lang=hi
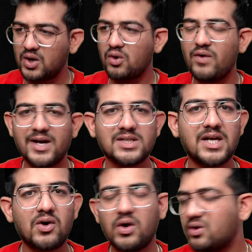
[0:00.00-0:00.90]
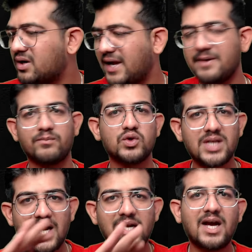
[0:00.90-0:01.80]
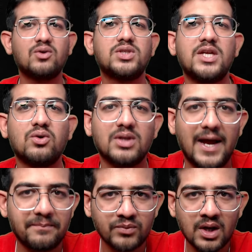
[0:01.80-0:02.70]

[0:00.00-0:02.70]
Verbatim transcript: करो वेनसडे को ये करो नहीं उससे घंटा कुछ नहीं होता है